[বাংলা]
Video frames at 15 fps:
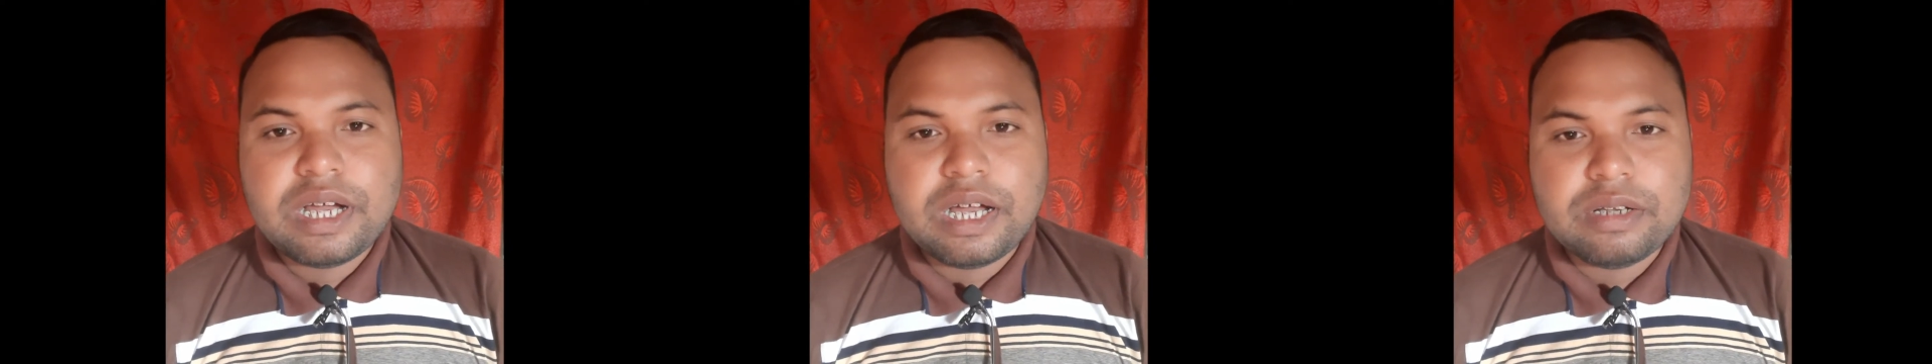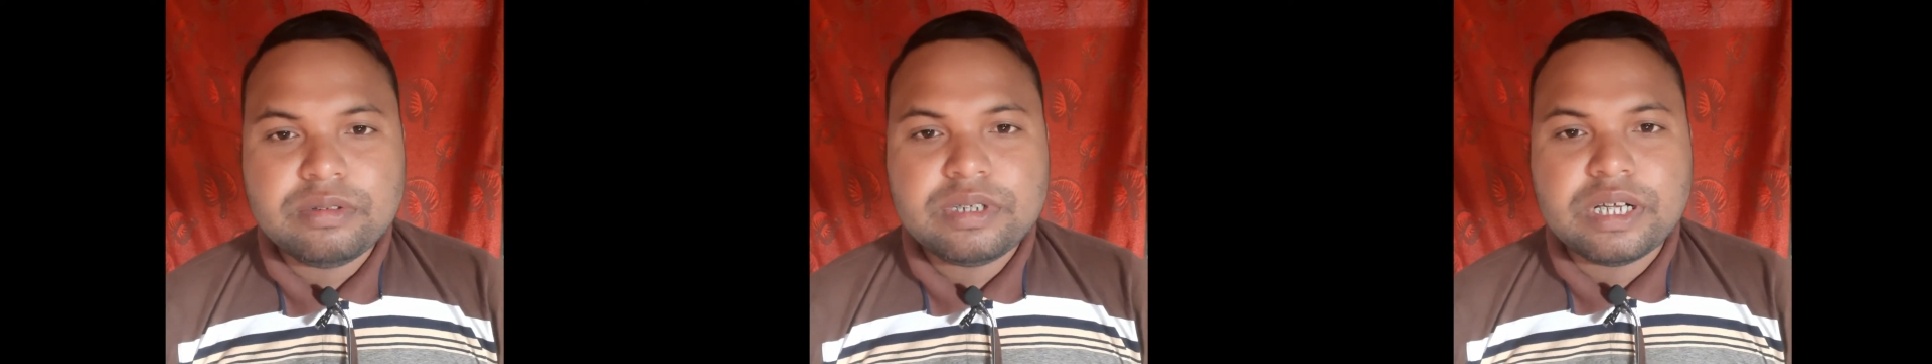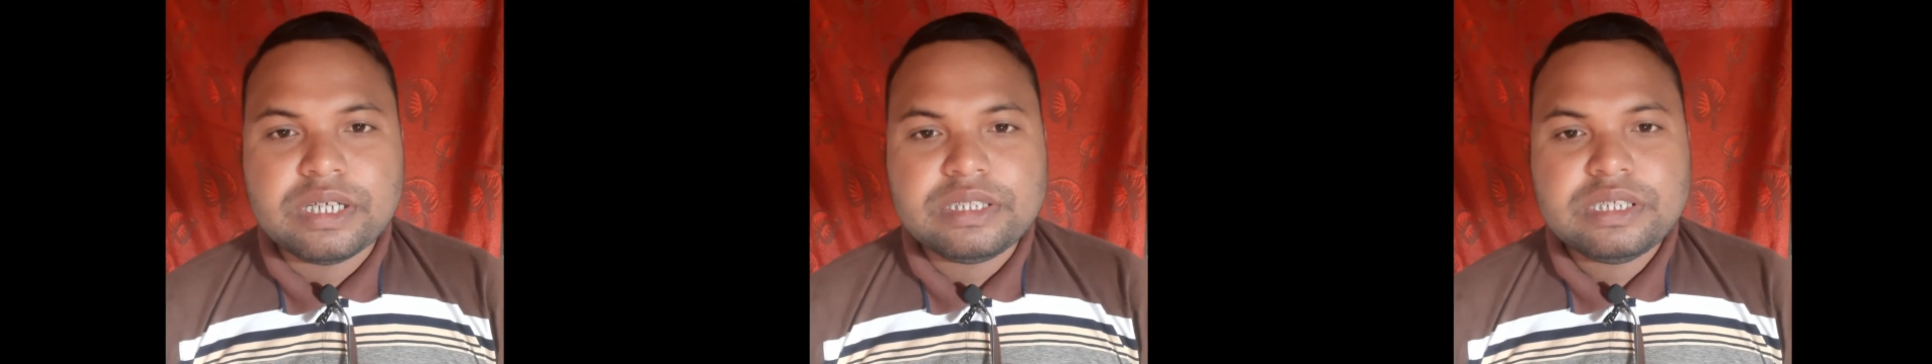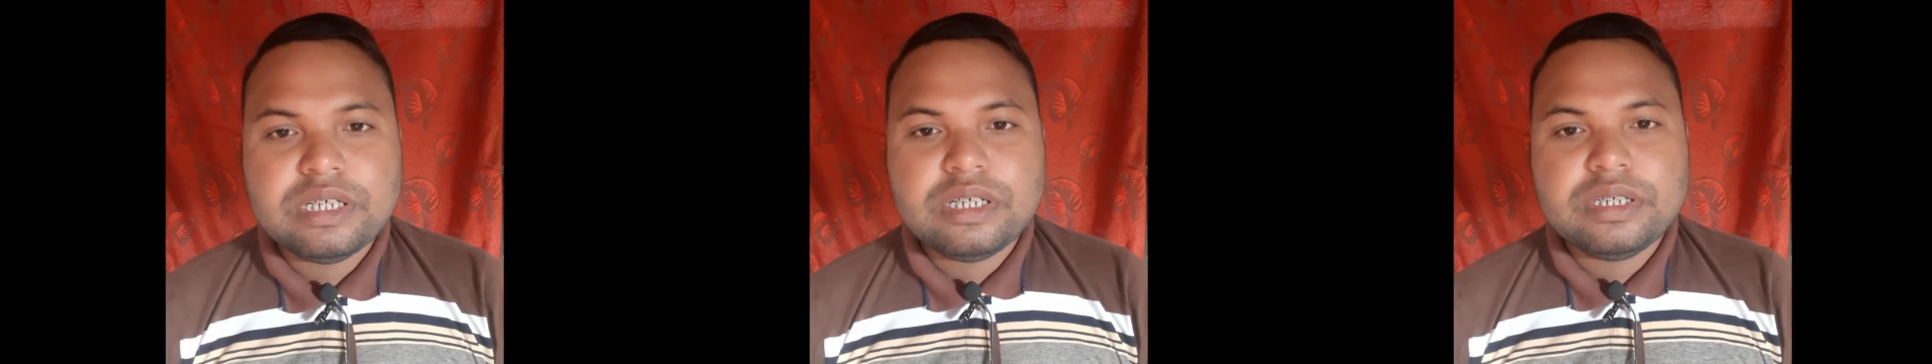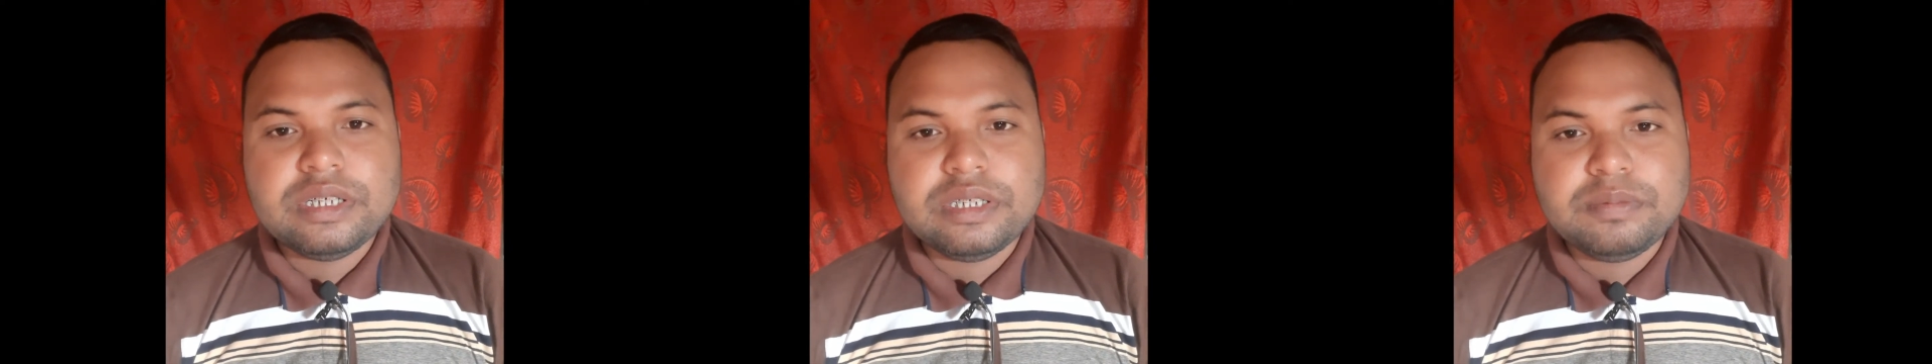আলু গাছ
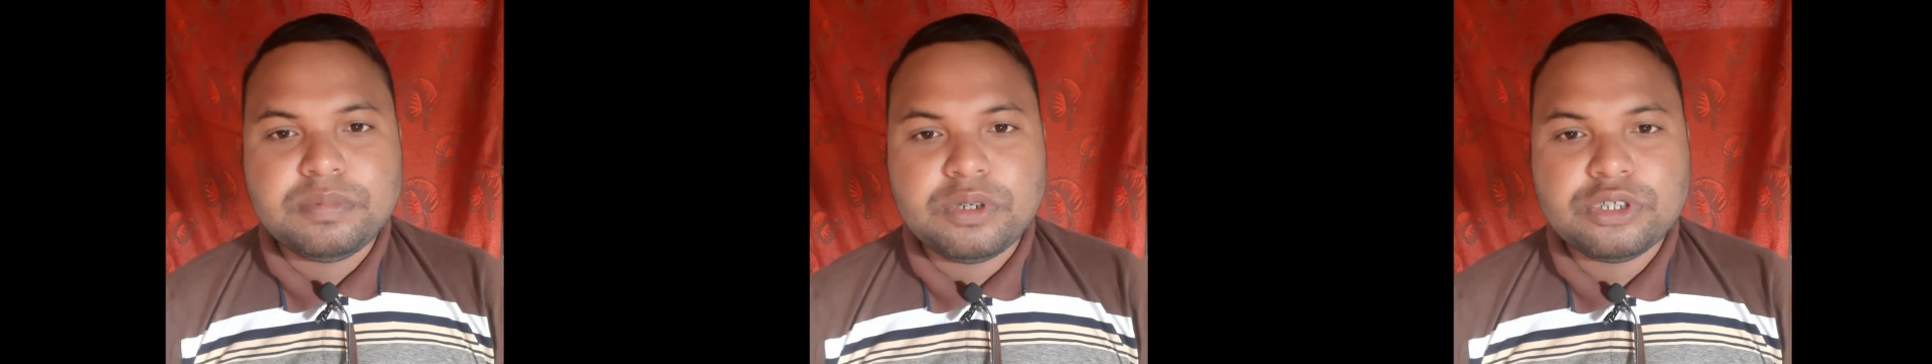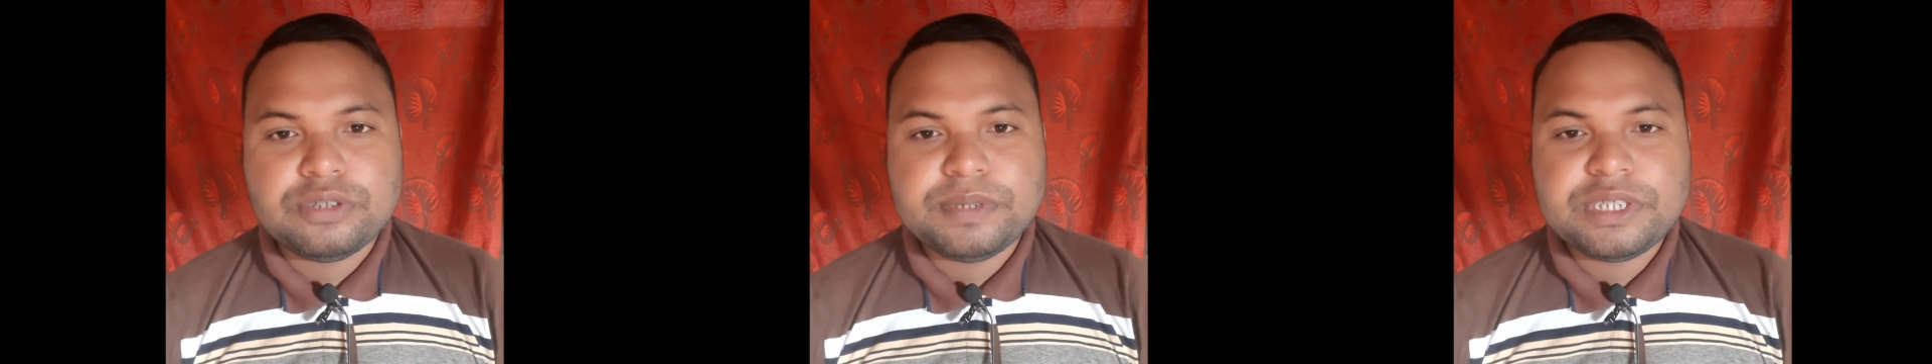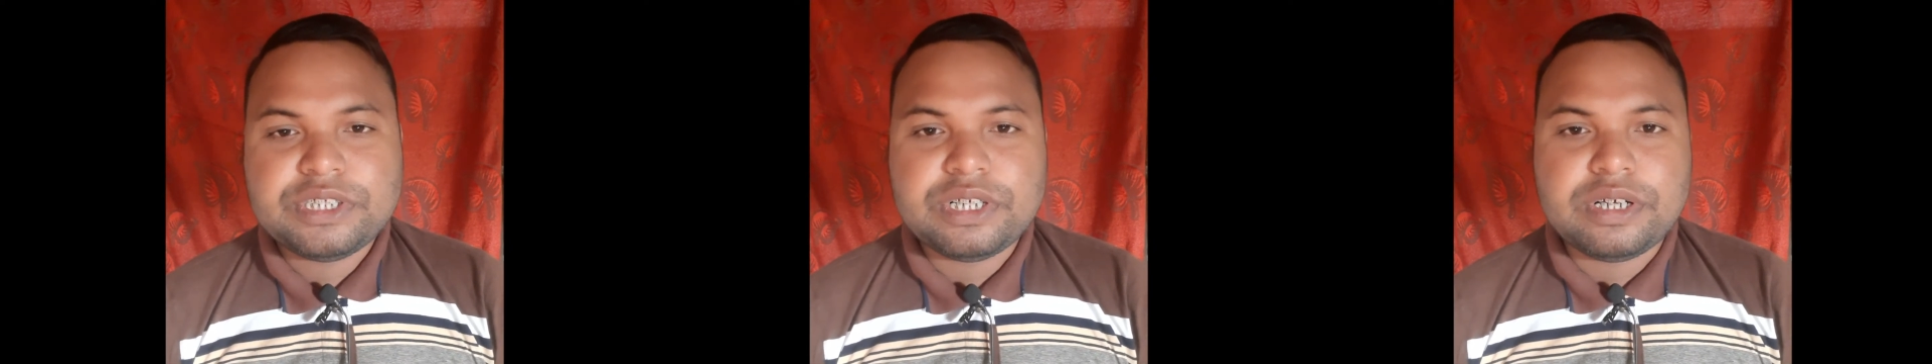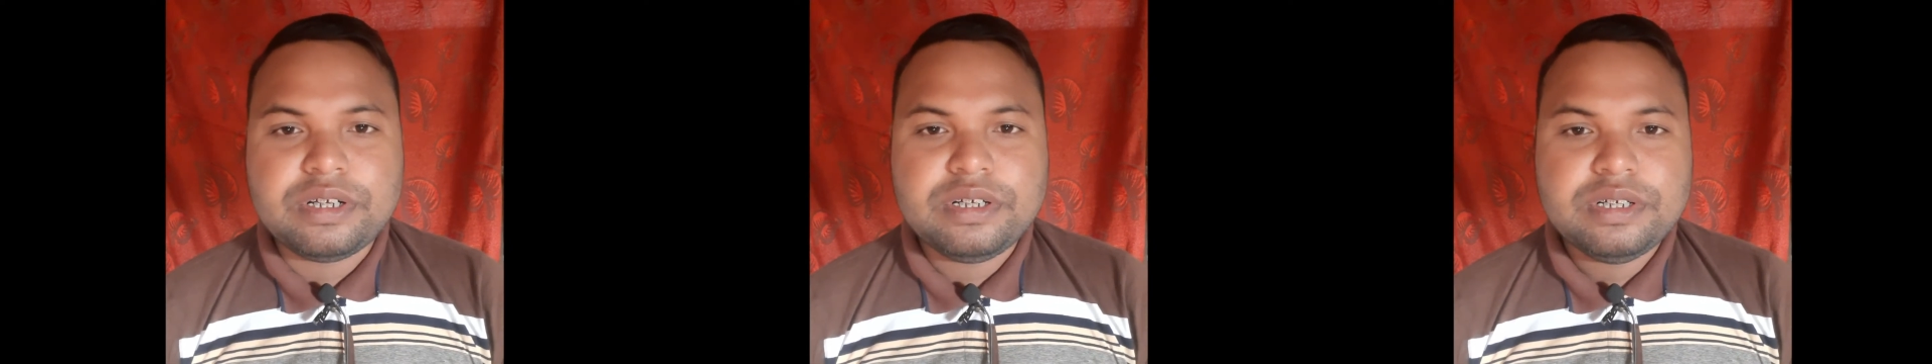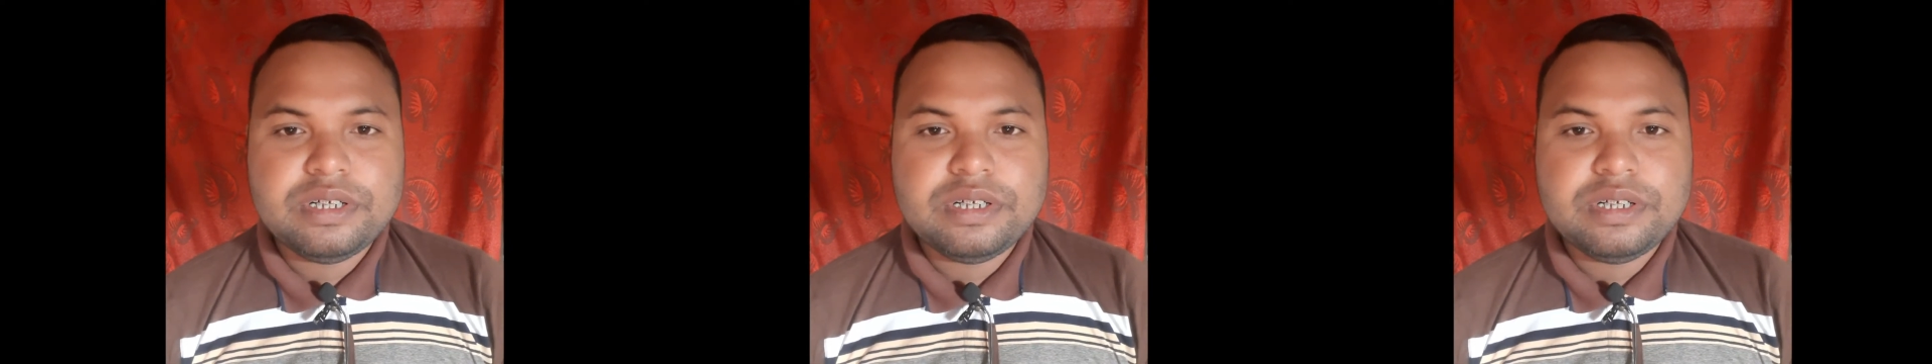এই ফসফেট সার